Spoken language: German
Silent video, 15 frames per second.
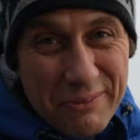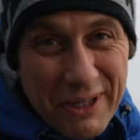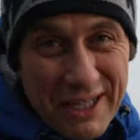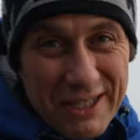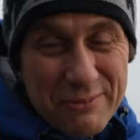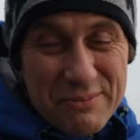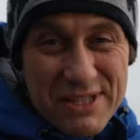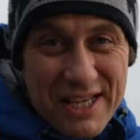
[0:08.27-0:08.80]

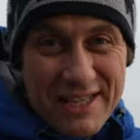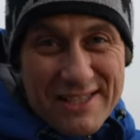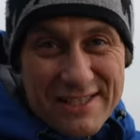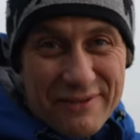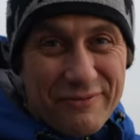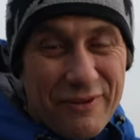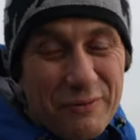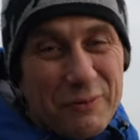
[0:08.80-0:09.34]
meinem
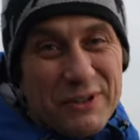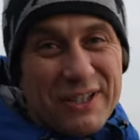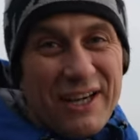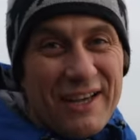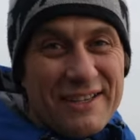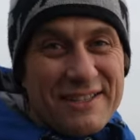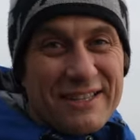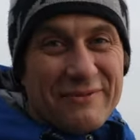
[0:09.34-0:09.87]

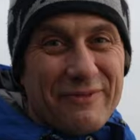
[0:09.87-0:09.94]
1635,